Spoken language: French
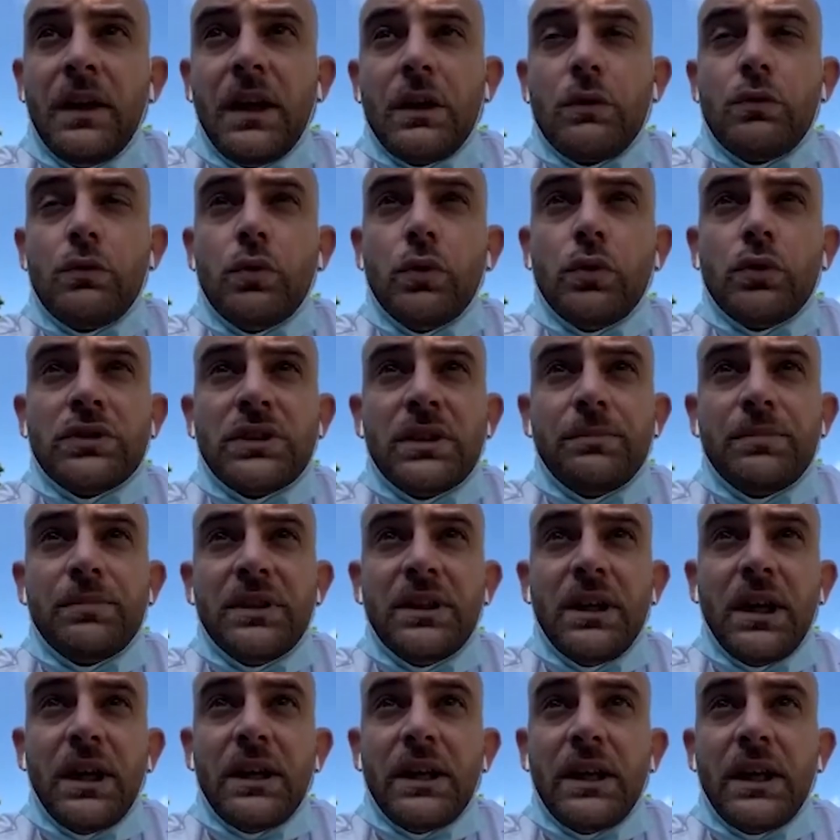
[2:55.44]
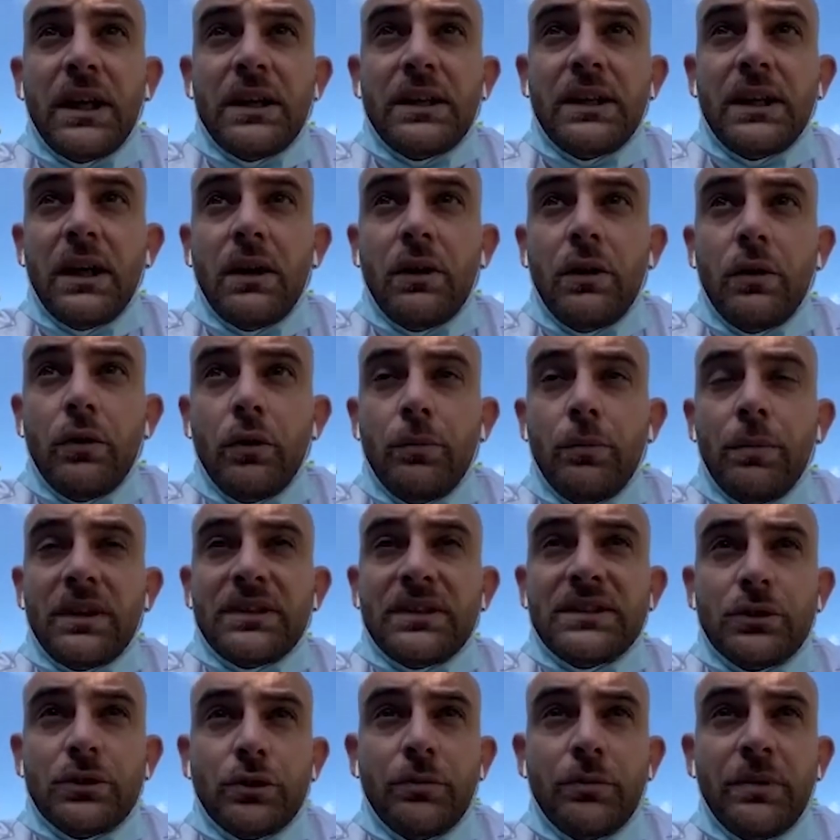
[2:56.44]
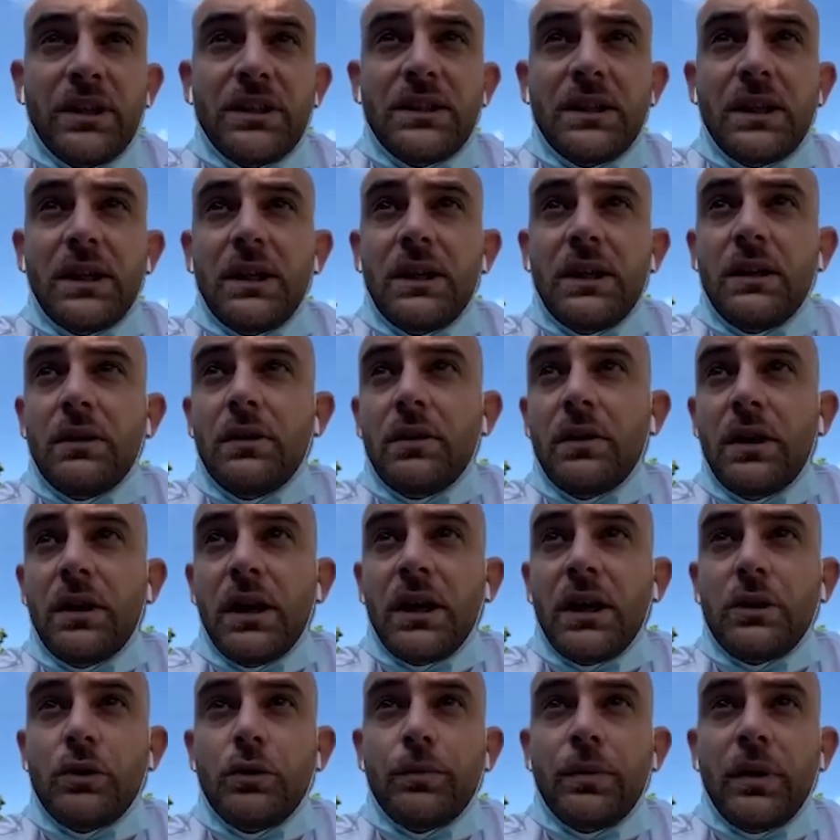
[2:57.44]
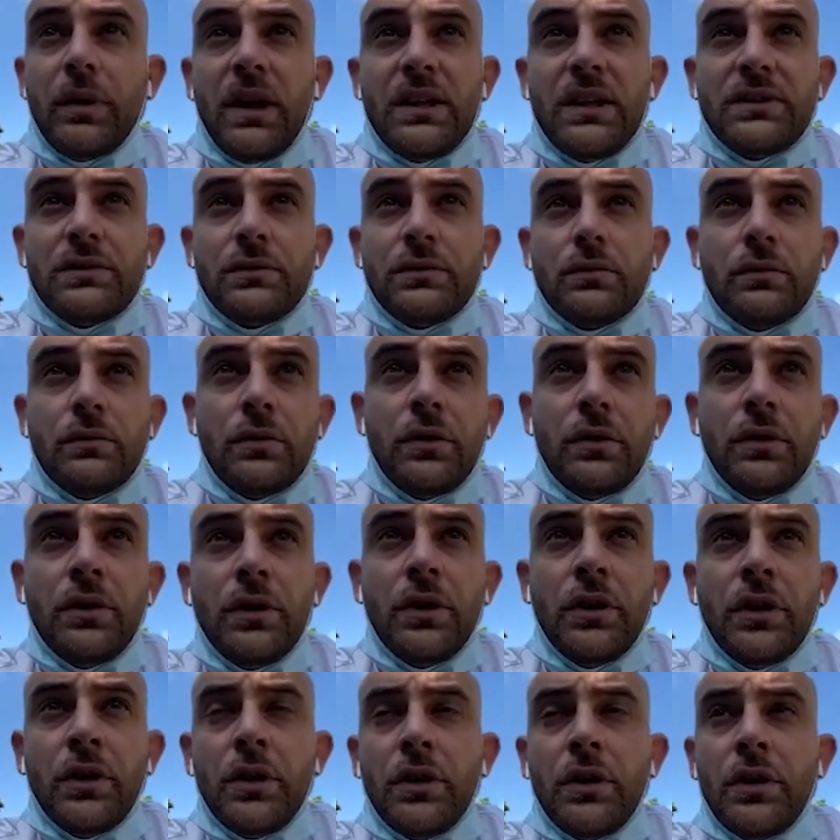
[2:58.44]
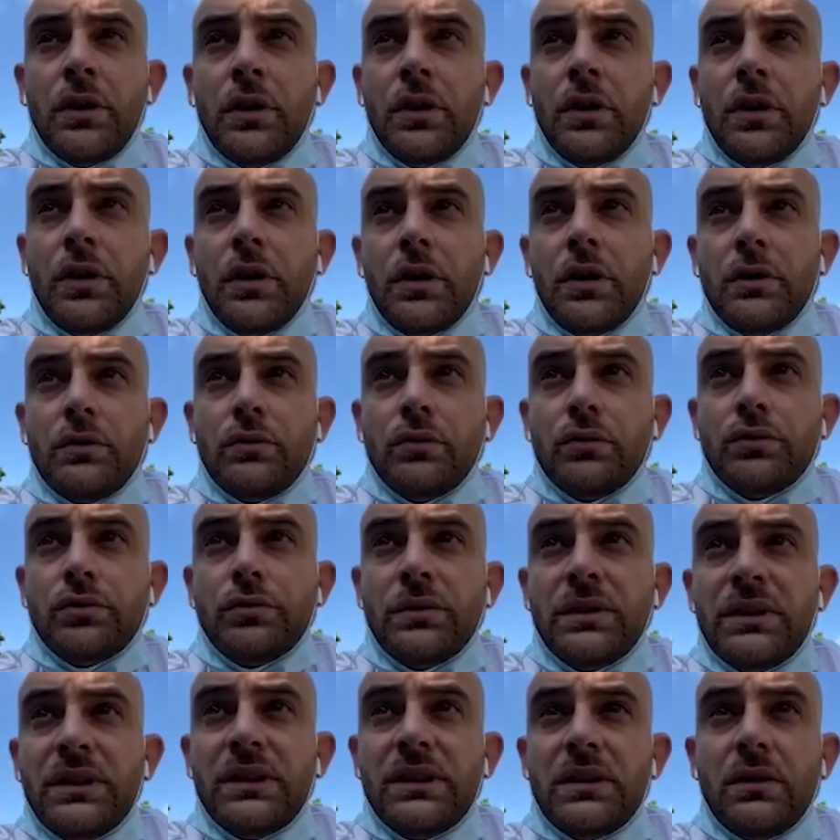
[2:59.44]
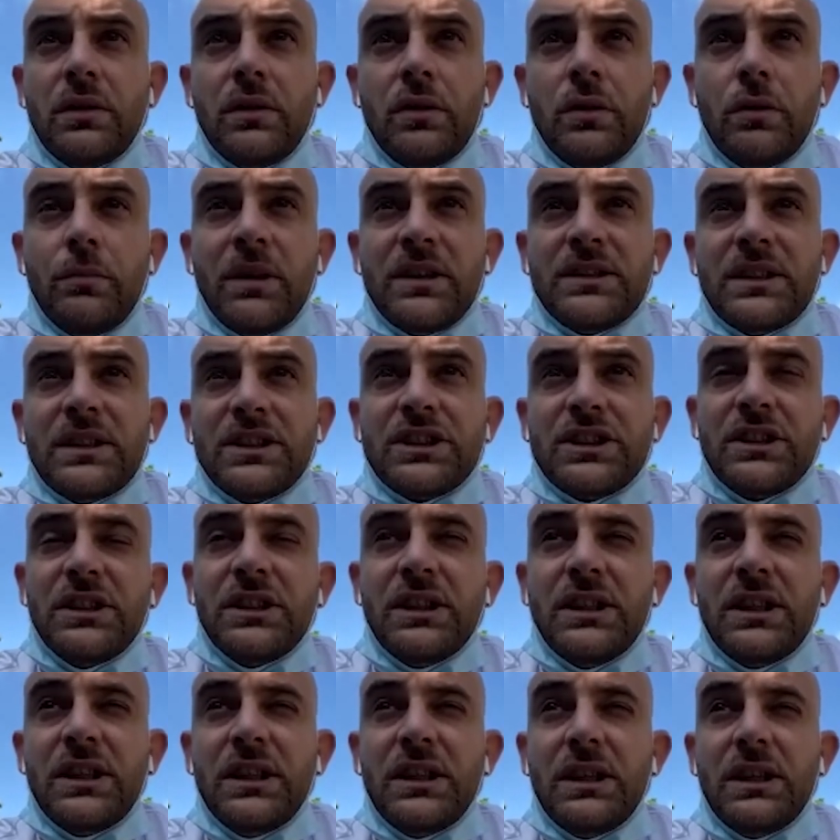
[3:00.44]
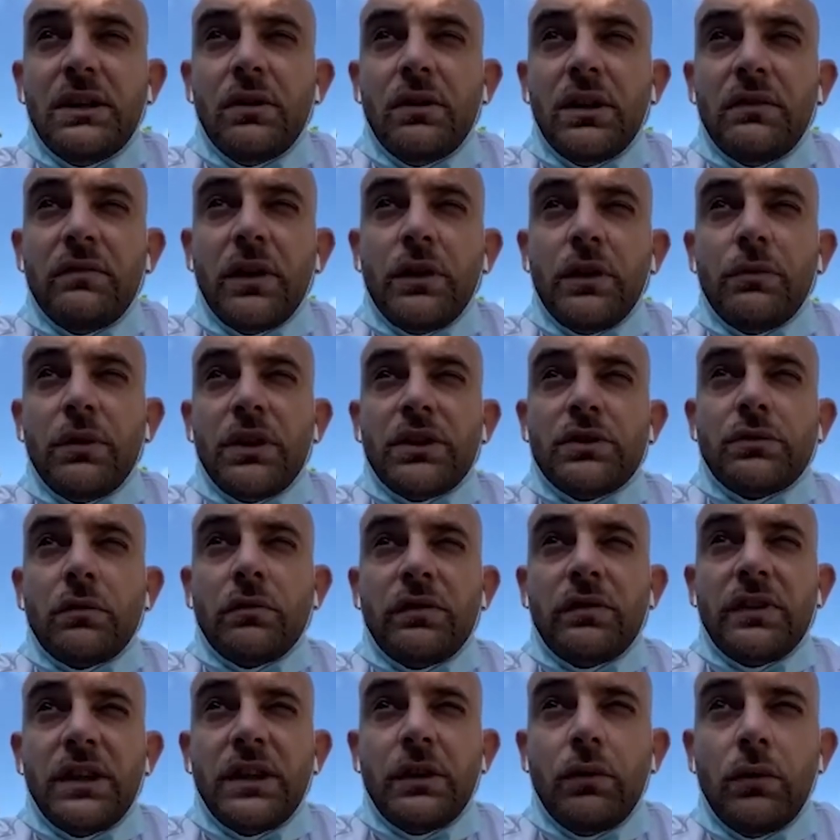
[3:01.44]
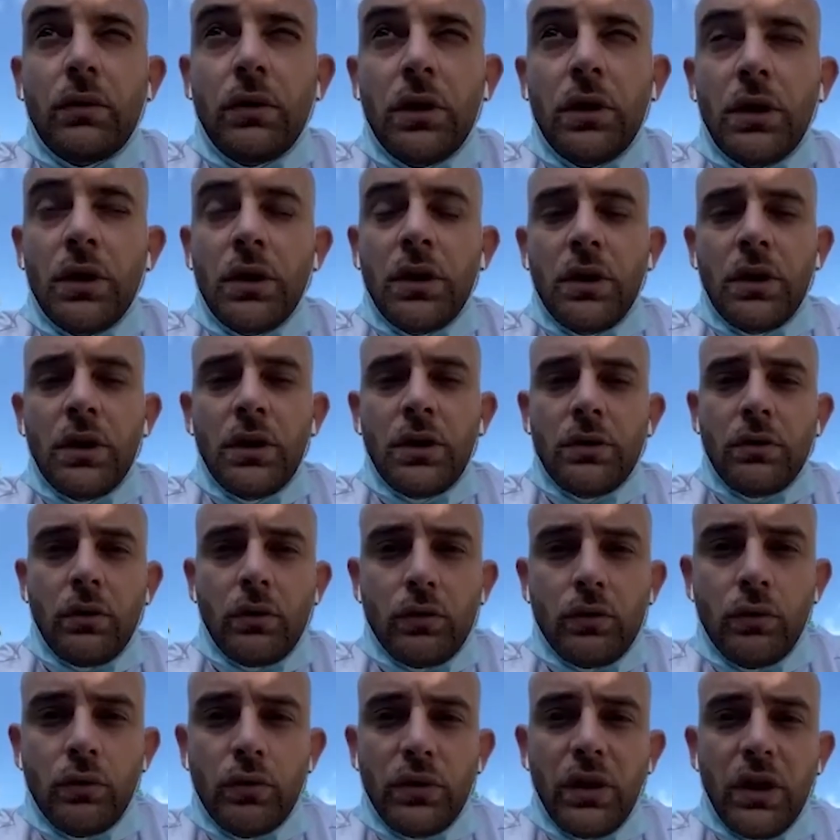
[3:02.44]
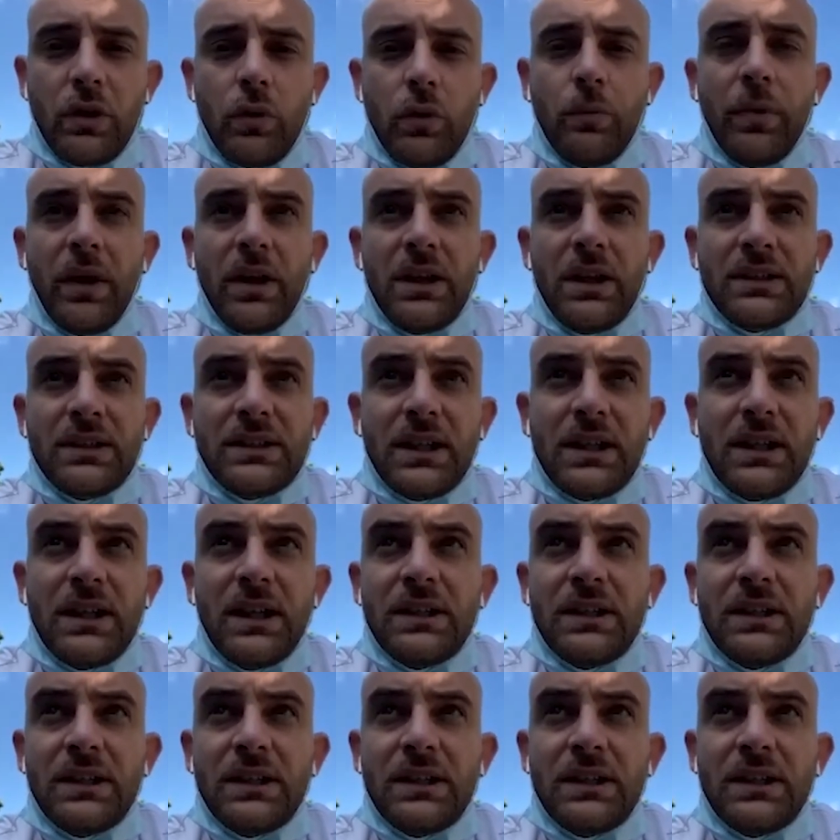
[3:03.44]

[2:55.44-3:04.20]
la course, et puis derrière, il y a le passage aux médias, la récupération tout de suite, le massage kiné, l'évaluation vidéo. Donc nous, on accompagne les